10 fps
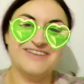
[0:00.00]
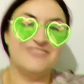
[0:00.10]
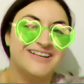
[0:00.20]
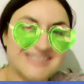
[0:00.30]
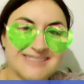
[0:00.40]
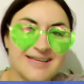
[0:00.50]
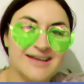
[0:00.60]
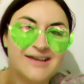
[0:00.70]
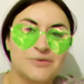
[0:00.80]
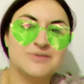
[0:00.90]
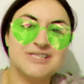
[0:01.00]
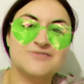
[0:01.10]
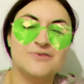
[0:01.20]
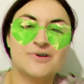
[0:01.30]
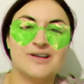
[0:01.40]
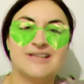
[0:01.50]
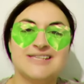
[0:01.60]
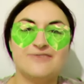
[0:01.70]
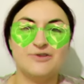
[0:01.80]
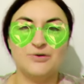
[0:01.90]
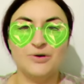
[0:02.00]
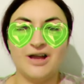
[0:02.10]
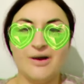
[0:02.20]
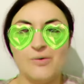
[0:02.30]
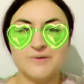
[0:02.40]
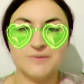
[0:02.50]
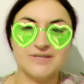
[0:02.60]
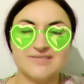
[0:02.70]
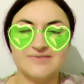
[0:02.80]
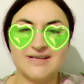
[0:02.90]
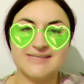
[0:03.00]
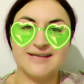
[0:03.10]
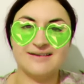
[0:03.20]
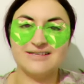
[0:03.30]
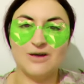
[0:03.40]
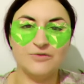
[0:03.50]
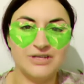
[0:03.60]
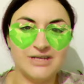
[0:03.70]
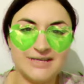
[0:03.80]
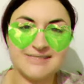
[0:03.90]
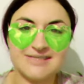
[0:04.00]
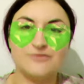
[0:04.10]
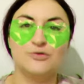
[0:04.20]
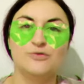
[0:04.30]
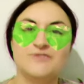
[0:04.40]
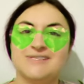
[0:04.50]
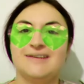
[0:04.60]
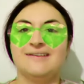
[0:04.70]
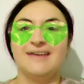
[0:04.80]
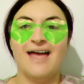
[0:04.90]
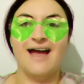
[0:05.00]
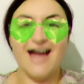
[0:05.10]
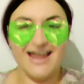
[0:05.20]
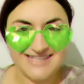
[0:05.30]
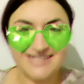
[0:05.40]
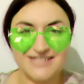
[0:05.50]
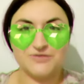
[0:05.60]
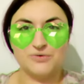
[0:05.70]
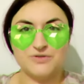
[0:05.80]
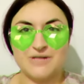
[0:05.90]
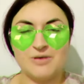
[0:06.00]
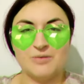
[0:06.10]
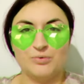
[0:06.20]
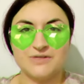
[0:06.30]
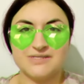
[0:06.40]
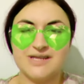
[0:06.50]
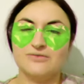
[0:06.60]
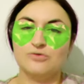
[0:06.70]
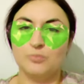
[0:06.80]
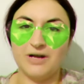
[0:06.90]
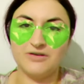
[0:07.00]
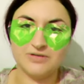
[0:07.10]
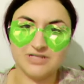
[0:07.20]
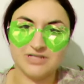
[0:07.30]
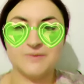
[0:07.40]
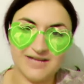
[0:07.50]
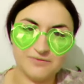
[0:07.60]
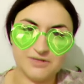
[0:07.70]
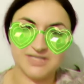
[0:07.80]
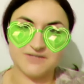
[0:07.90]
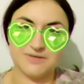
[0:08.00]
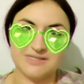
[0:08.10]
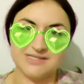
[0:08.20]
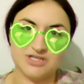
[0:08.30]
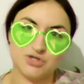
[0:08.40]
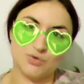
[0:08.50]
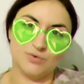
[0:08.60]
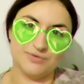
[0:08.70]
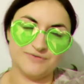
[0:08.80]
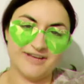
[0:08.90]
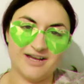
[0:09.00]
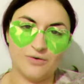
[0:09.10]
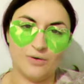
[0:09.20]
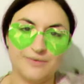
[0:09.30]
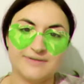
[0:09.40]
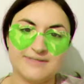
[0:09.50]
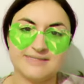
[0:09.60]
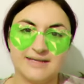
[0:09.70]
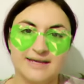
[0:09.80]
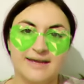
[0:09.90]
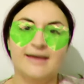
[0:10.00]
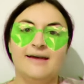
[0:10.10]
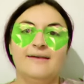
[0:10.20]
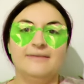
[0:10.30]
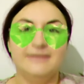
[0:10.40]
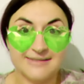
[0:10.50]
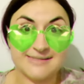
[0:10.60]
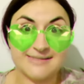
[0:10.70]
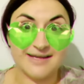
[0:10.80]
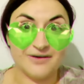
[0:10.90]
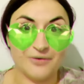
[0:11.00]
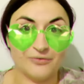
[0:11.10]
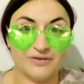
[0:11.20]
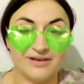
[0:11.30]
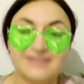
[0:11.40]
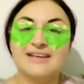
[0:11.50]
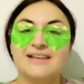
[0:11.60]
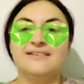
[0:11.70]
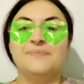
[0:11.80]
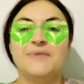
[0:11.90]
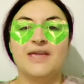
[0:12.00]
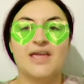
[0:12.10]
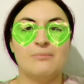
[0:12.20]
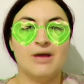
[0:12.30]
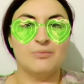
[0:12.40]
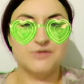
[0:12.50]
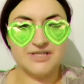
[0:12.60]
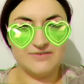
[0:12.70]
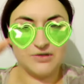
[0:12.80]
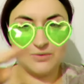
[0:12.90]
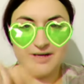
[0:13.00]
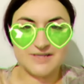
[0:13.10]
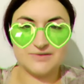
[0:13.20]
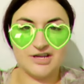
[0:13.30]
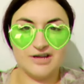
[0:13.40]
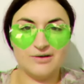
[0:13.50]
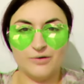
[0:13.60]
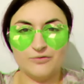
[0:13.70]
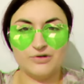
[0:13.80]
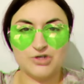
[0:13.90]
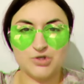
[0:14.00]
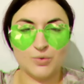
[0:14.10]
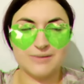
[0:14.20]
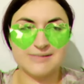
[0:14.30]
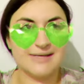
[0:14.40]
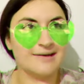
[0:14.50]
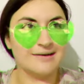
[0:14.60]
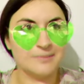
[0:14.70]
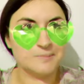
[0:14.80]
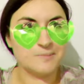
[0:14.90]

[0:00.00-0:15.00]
jedenfalls, du siehst wirklich sehr viel jünger aus und deswegen sage ich auf die nächsten 50. Alles, alles Gute zu deinem Geburtstag. Tut mir natürlich leid für dich, dass du jetzt nicht schön groß feiern konntest. Nächstes Jahr dann hoffentlich, gell? Mein Musikvideo hast du ja hoffentlich schon gesehen.